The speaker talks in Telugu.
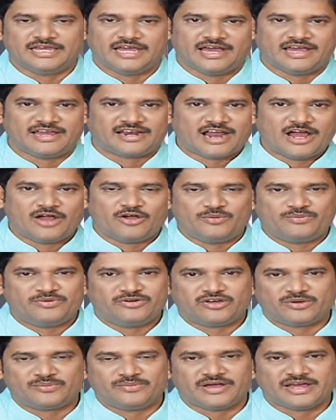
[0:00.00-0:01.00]
ఆయన
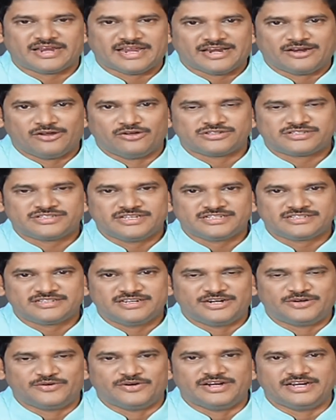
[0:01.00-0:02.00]
రాంగోపాలవర్మ గారు అనౌన్స్
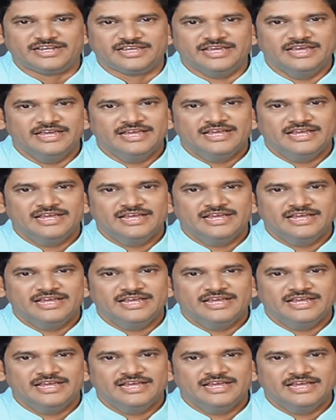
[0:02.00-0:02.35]
చేసినటువంటి